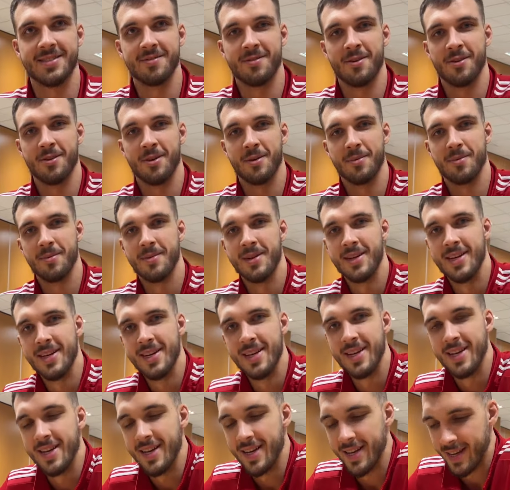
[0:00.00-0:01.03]
z wodą
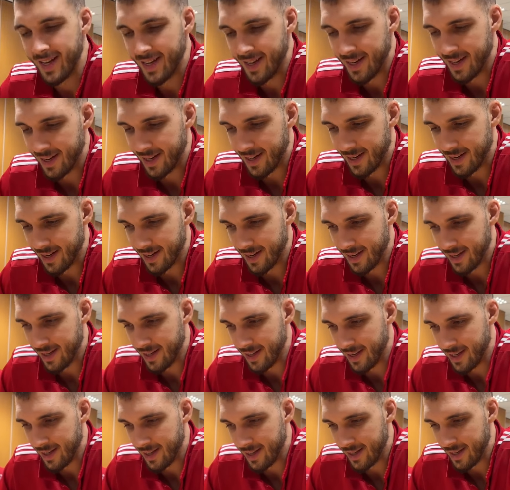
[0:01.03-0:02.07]

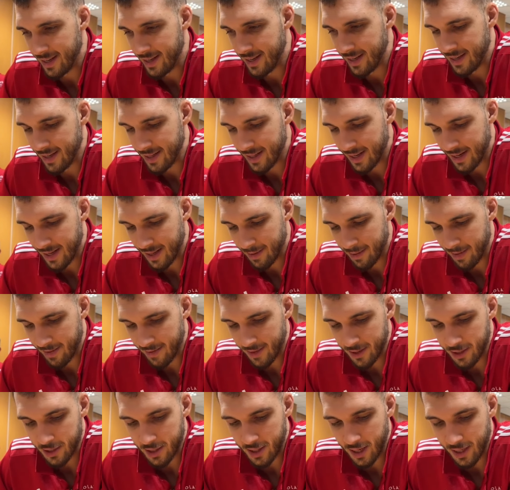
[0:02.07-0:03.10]
e, i, i tak
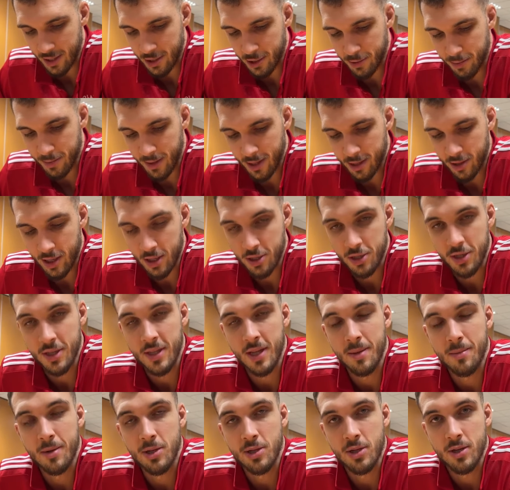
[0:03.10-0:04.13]
naprawdę czekaliśmy na to, aż się
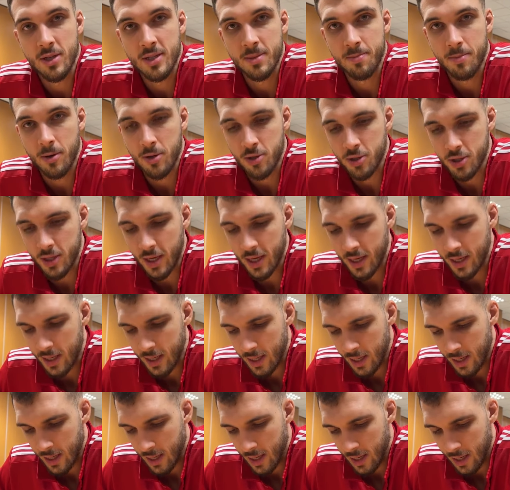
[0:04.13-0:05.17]
ten mecz rozpocznie, e,
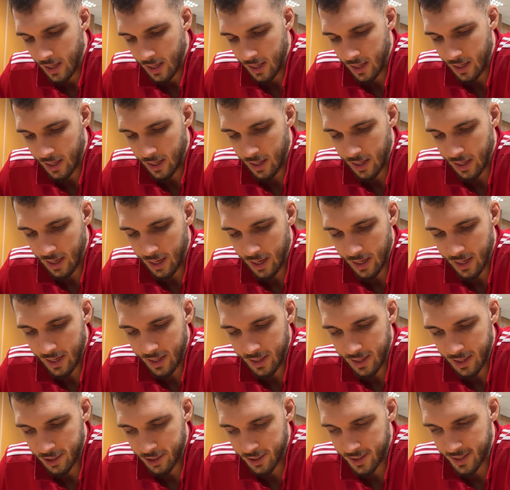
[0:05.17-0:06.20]

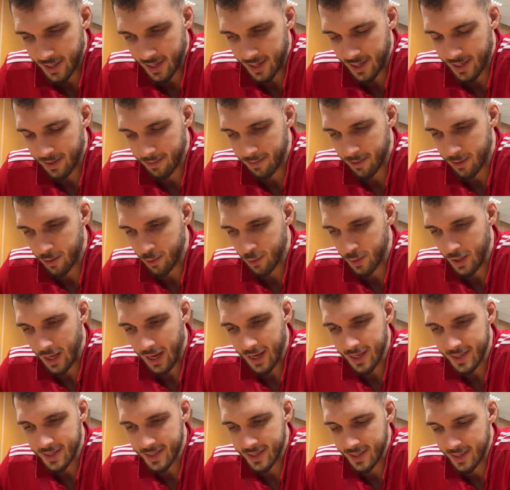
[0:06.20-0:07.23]
ale nasz cel był
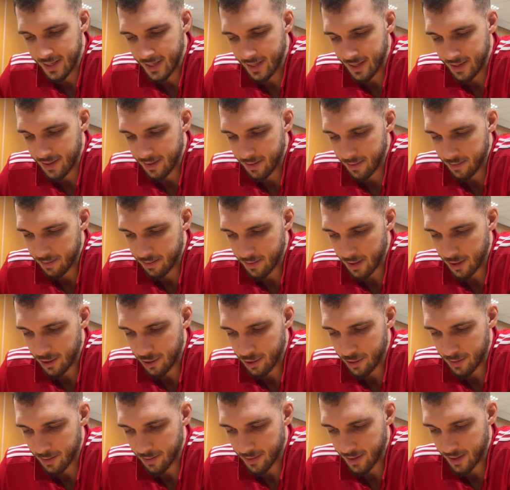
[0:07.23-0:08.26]
jasny.
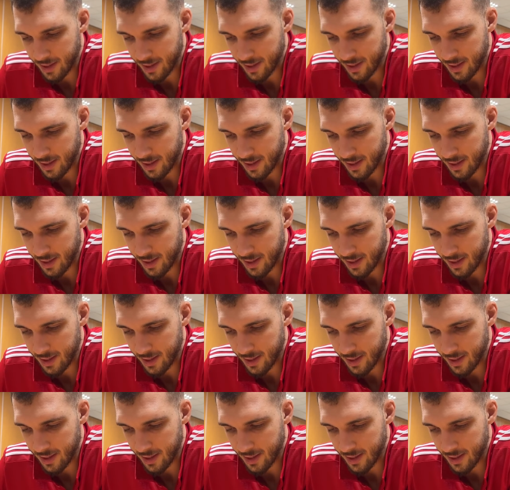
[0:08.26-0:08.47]
Mieliśmy